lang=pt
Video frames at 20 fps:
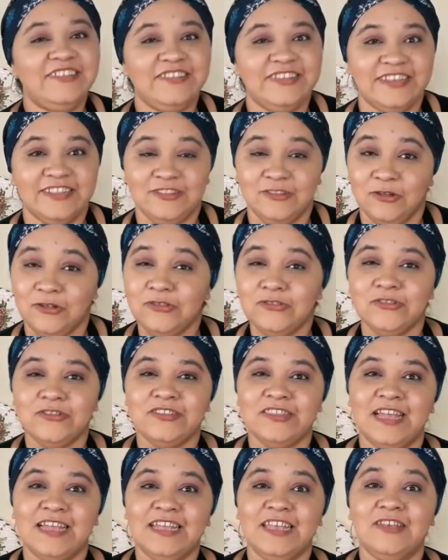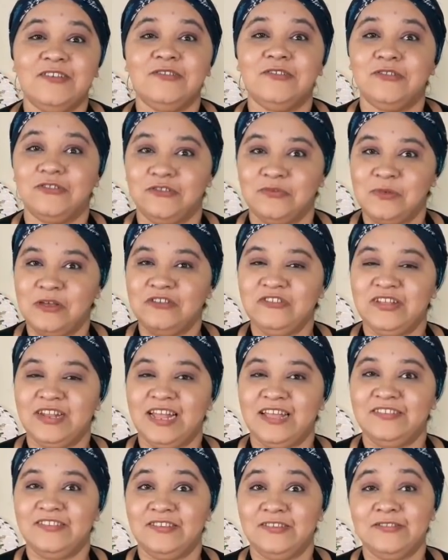enchi todos os saquinhos dos meus
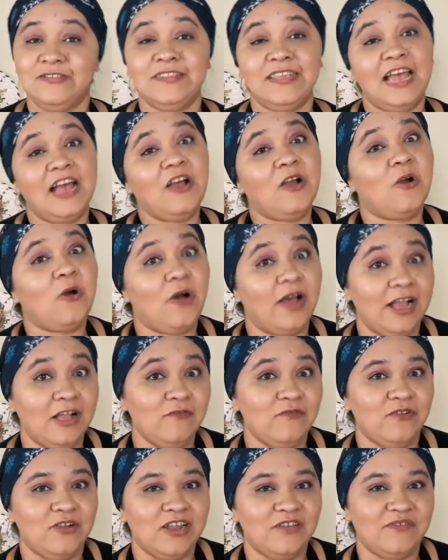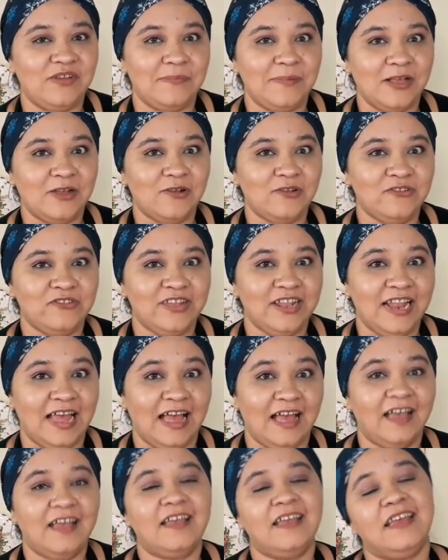geladinhos e agora eu vou levar para
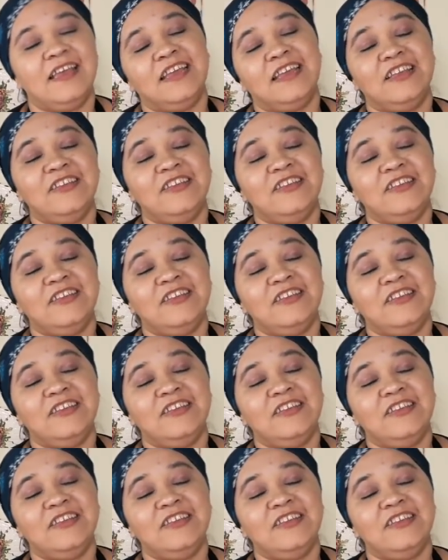congelar.